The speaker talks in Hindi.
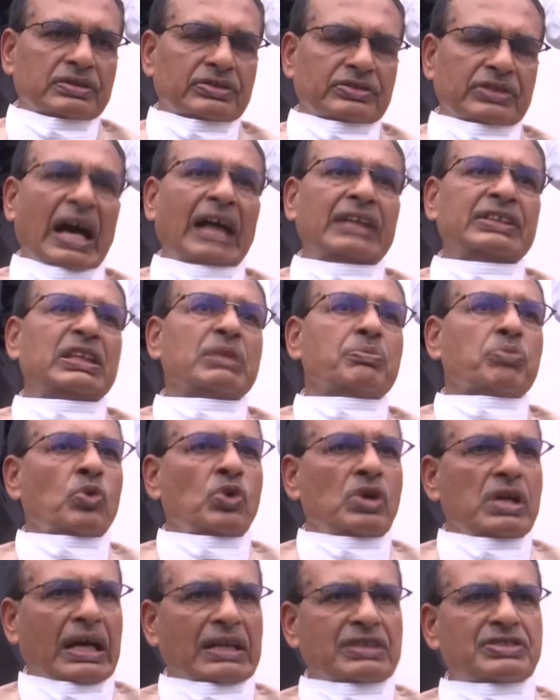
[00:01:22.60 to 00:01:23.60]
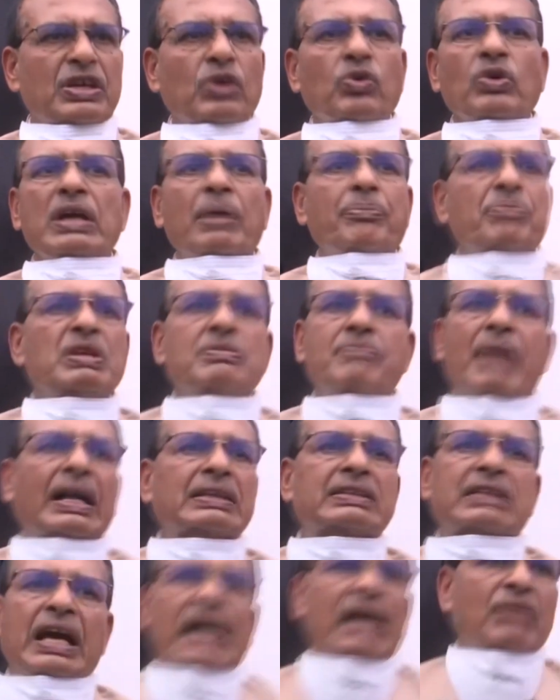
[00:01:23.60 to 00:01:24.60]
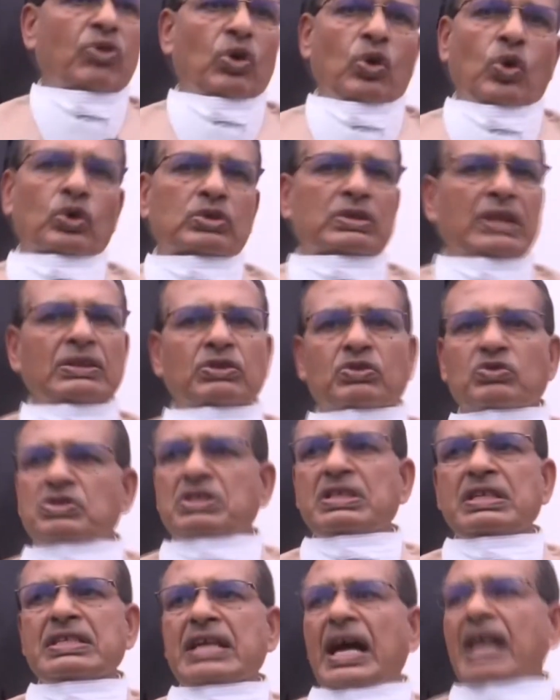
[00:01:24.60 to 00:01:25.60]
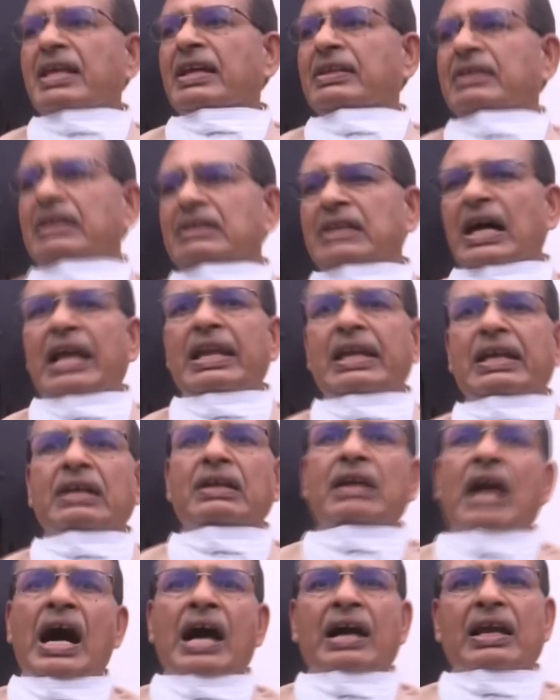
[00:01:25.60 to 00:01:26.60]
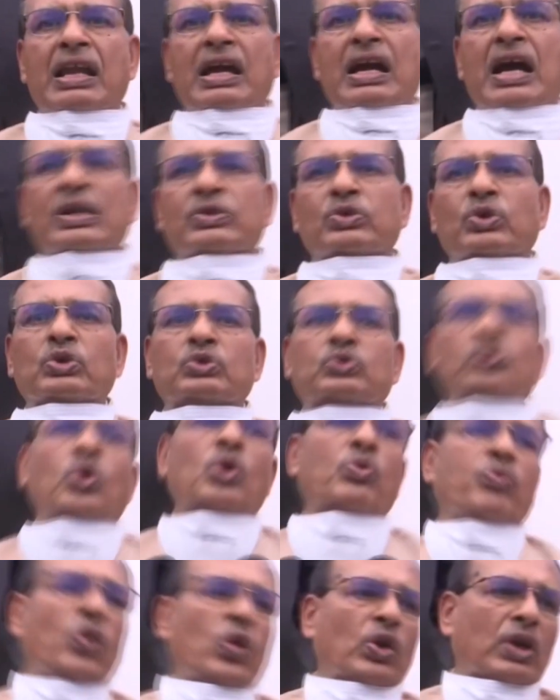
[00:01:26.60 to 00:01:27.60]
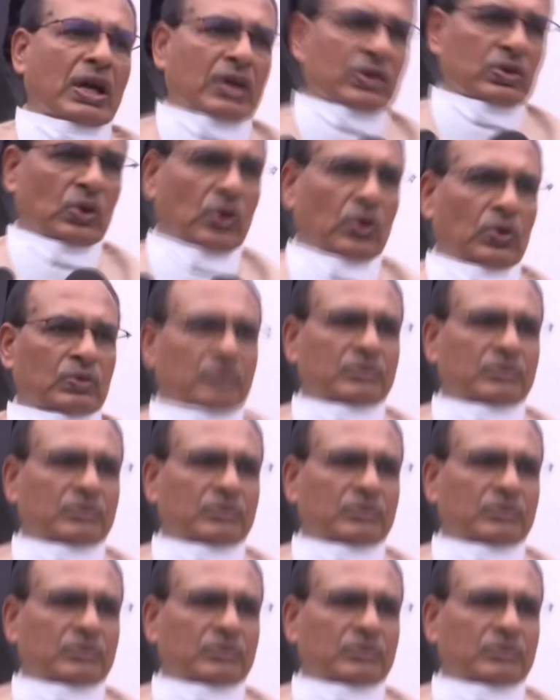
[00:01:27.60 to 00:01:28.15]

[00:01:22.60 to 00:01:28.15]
शांतिपूर्ण ढंग से कोई अपनी बात कहे वो लोकतंत्र उसकी इजाजत देता है लेकिन आग लगा दो तोड़फोड़ कर दो